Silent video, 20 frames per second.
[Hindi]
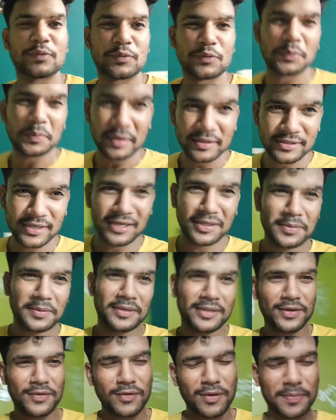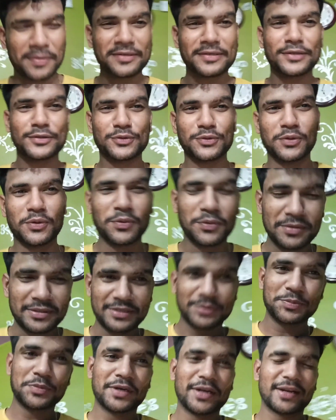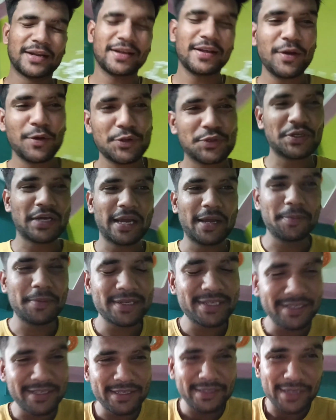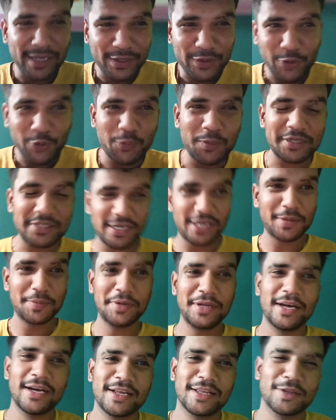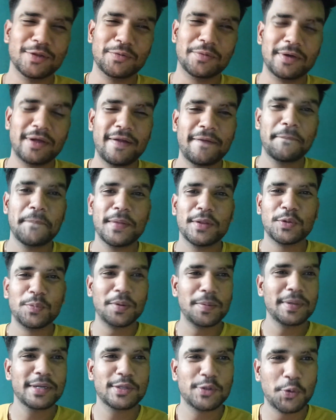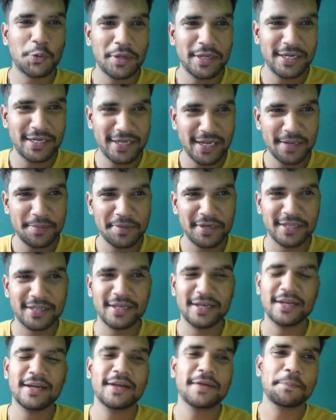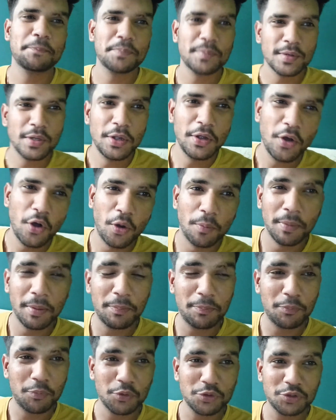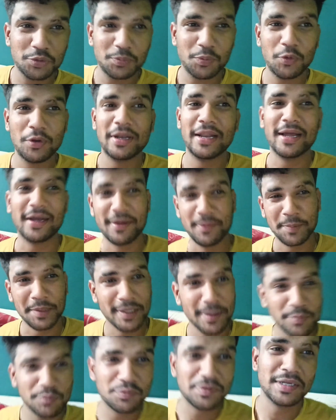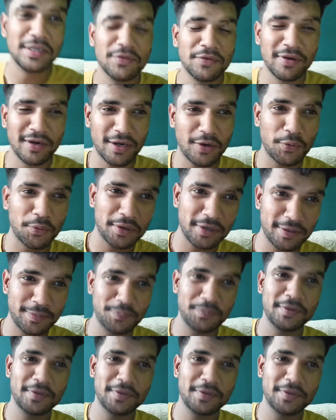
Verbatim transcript: तो मैं सात बजे तक वापस आ चुका हूँ जिम करके और छः बजे जाता हूँ मैं सात बजे आ जाता हूँ तो मेरे पे थोड़ा ही टाइम रहता है और मैं पुश पुल लेग मतलब तीन वर्कआउट